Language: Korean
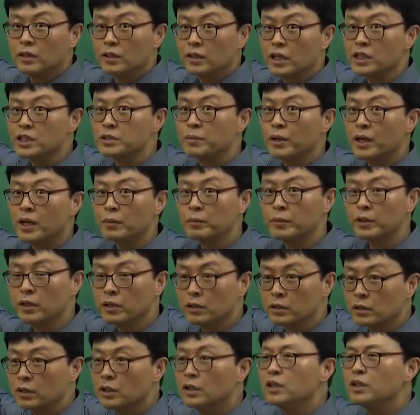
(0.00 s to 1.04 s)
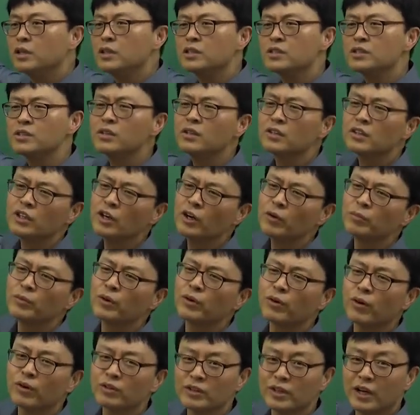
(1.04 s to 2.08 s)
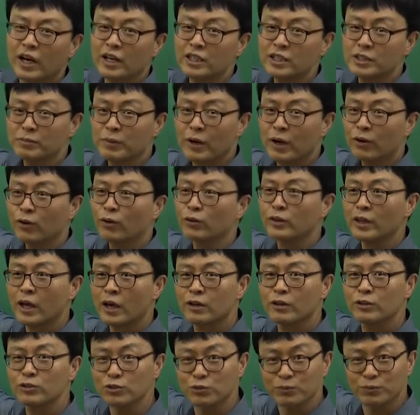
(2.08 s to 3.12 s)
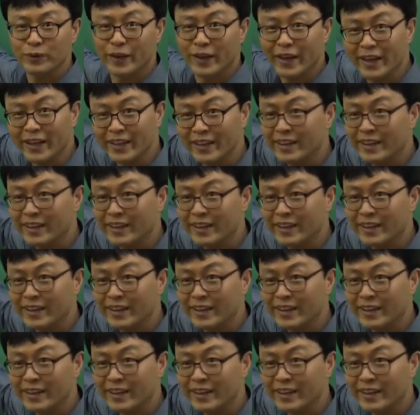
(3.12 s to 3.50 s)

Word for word: 다시 말하면 쓸데없는 걱정하지 말고 딴 거 준비해